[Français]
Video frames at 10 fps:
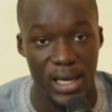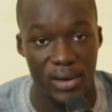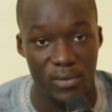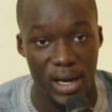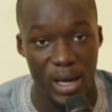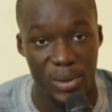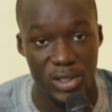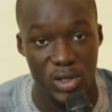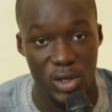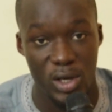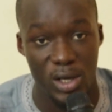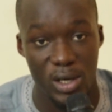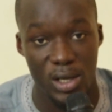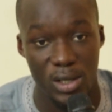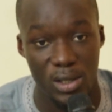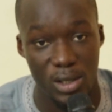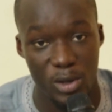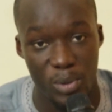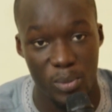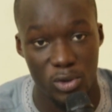Voilà, parce que
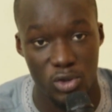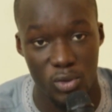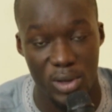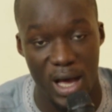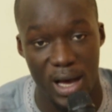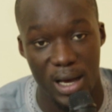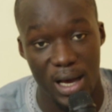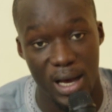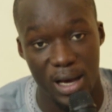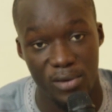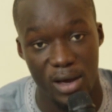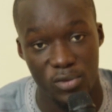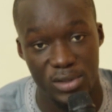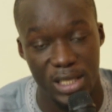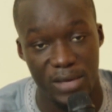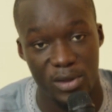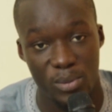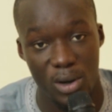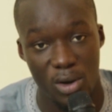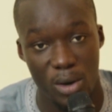le peuple aujourd'hui a, a, a, vu cet
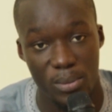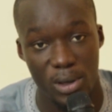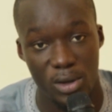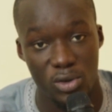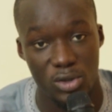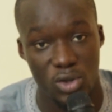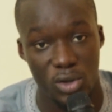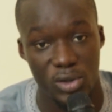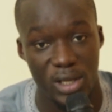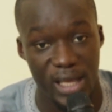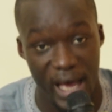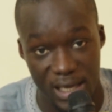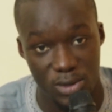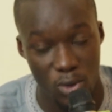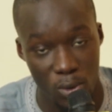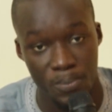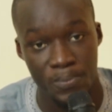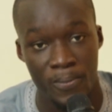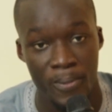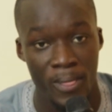événement comme une sorte de trahison.
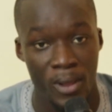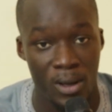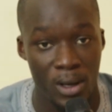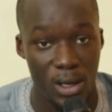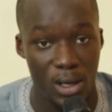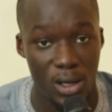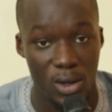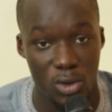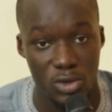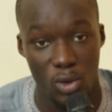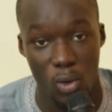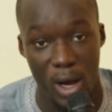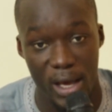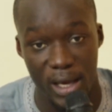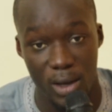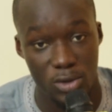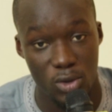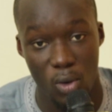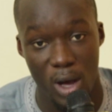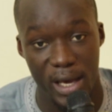Euh, on se on
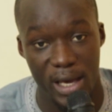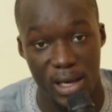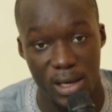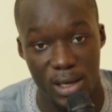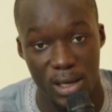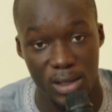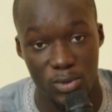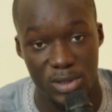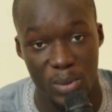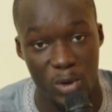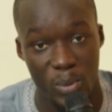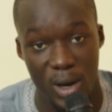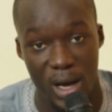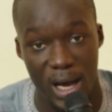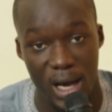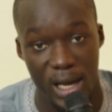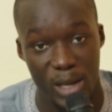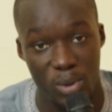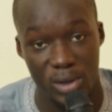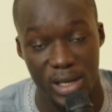se croirait euh, tout simplement à,
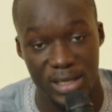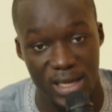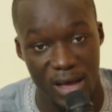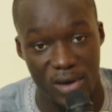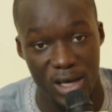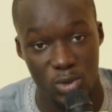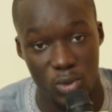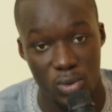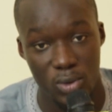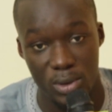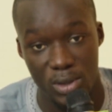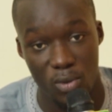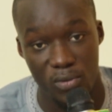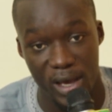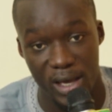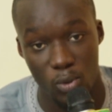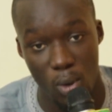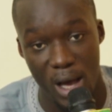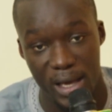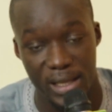l'époque de l'esclavage où nos frères
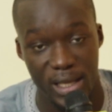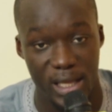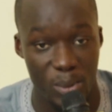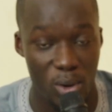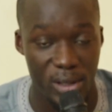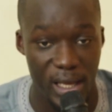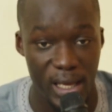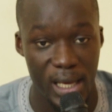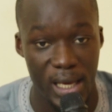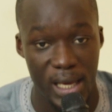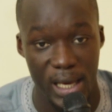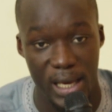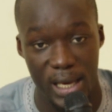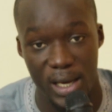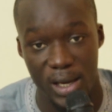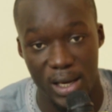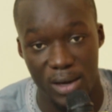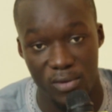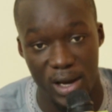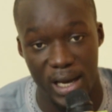noirs étaient déportés. Et
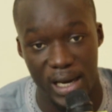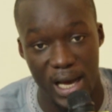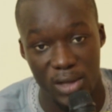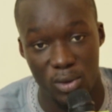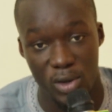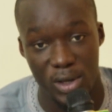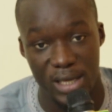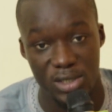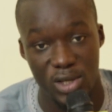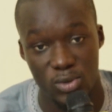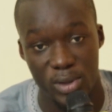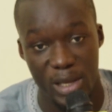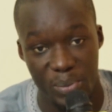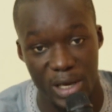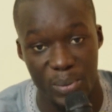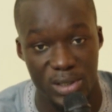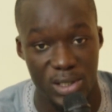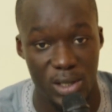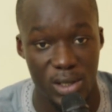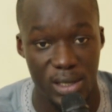euh, voilà, là donc la situation est pire parce
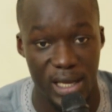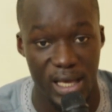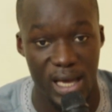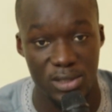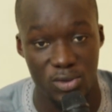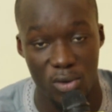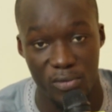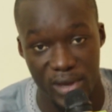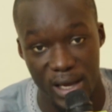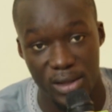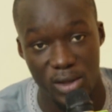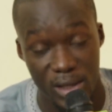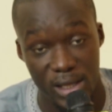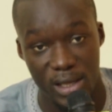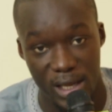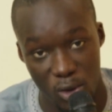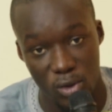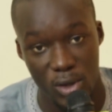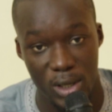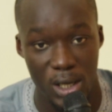que la trahison vient d'un des
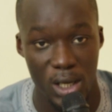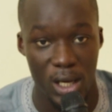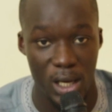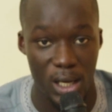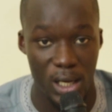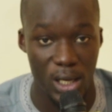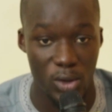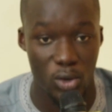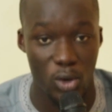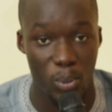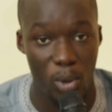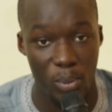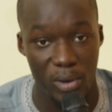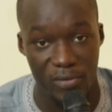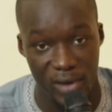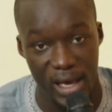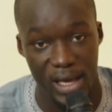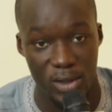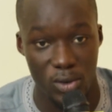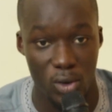nôtres, notre propre
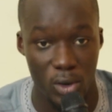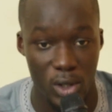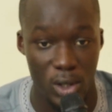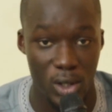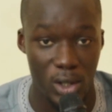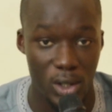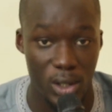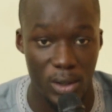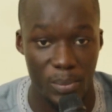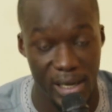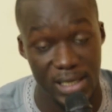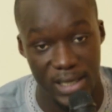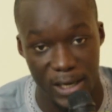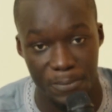frère, donc Macky